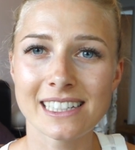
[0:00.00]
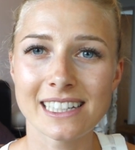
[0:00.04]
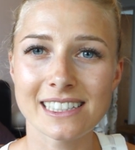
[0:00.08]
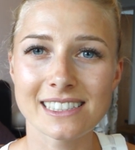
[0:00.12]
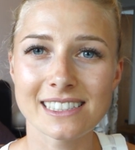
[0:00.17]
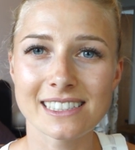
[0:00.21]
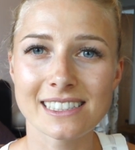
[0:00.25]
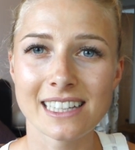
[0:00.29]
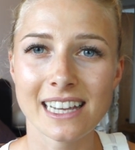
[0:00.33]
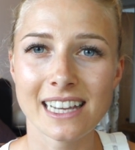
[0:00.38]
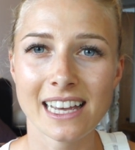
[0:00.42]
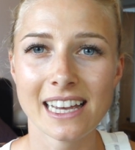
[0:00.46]

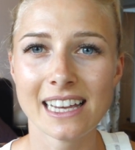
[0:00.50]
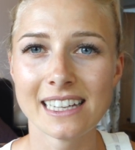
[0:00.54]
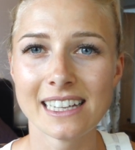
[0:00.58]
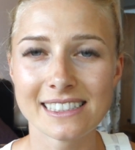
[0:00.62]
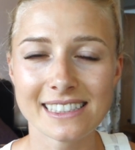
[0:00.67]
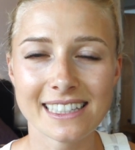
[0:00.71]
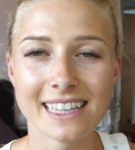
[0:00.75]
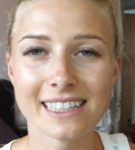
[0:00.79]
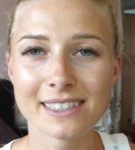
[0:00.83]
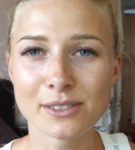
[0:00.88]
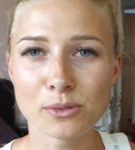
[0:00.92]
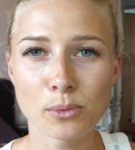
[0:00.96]
dass
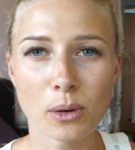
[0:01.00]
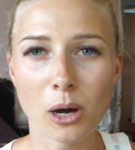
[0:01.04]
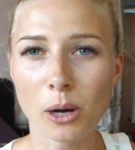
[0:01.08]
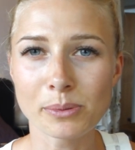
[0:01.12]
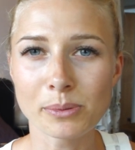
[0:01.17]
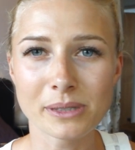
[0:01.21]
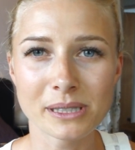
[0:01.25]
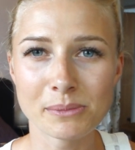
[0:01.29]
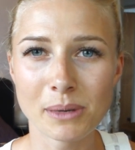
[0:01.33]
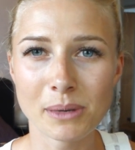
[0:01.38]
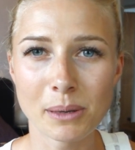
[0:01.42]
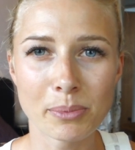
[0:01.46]
sie jetzt
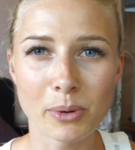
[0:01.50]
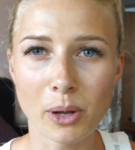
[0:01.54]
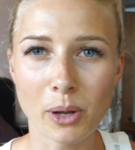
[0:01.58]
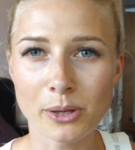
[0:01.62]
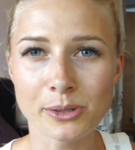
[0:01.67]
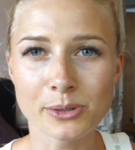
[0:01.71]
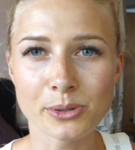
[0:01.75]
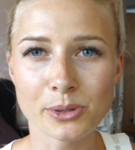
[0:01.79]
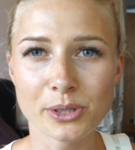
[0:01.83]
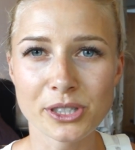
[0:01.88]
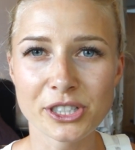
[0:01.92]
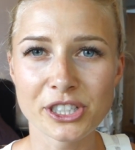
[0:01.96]
überhaupt nicht mehr
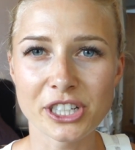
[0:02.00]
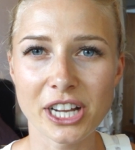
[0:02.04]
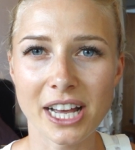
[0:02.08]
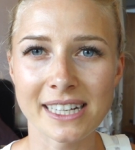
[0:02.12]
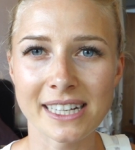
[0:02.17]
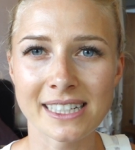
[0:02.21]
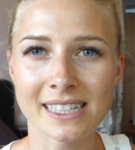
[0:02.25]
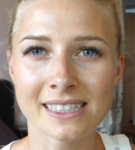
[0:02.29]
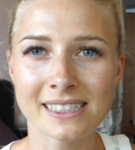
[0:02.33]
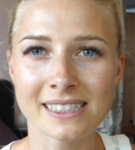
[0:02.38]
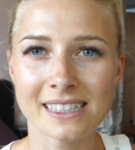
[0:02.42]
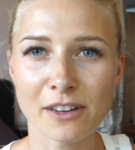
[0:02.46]
blond
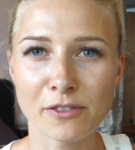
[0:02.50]
durchscheinen.